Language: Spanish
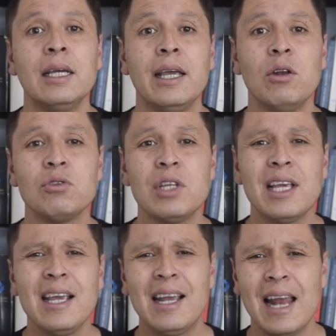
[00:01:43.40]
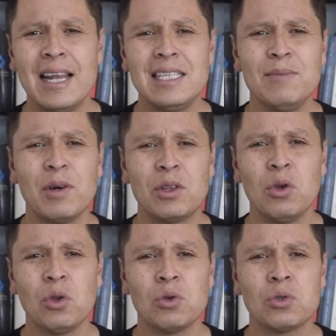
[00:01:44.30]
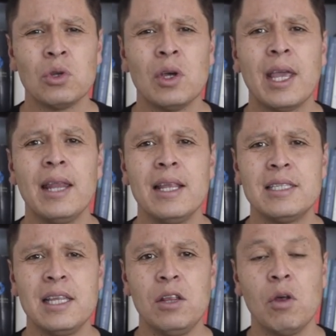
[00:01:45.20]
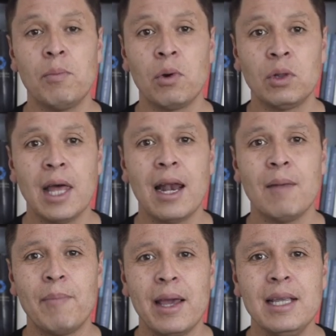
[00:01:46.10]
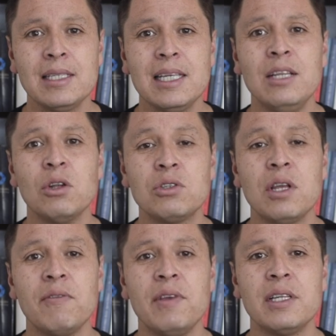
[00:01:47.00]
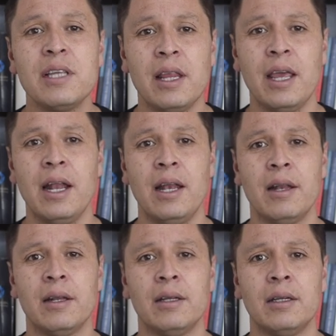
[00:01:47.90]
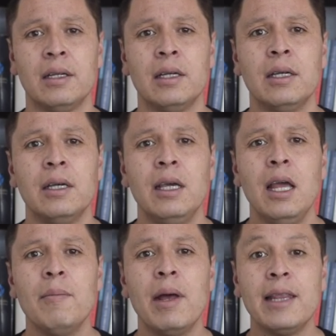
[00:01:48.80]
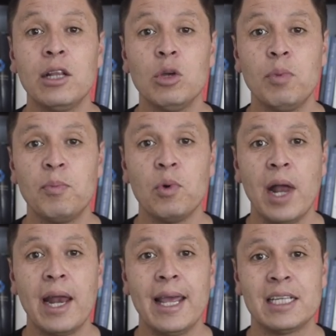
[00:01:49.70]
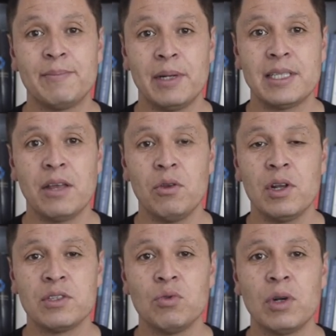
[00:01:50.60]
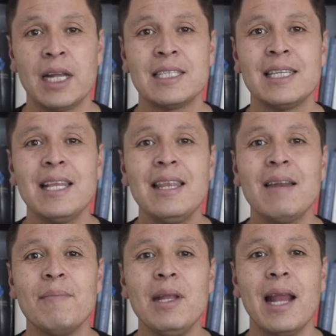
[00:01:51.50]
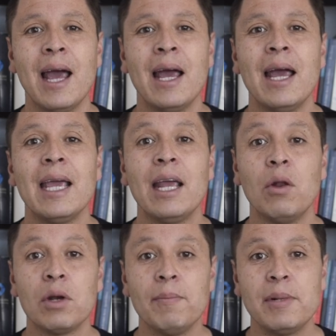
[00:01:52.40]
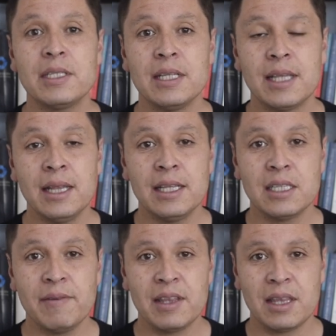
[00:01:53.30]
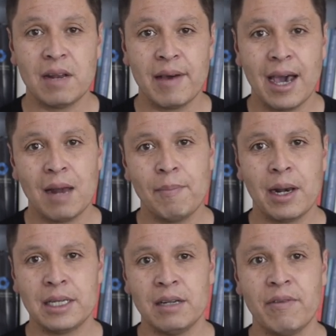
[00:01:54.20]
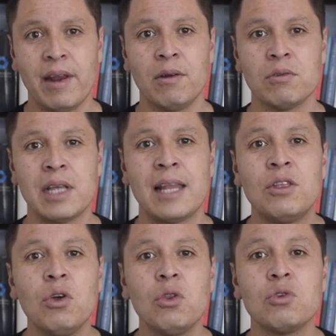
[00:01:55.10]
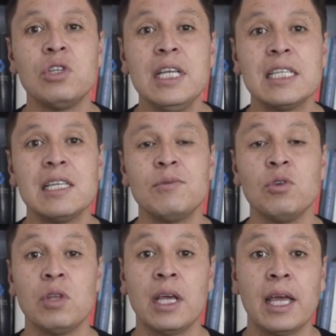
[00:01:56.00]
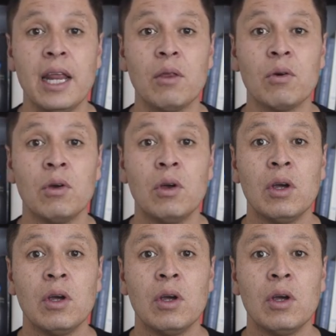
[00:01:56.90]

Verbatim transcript: que nos dejen clarísimo a todos que han decidido aportar al país y no servirse de él el mandato popular expresado en las urnas determina que los representantes deben trabajar para llevarnos a todos, sin excepción de credo,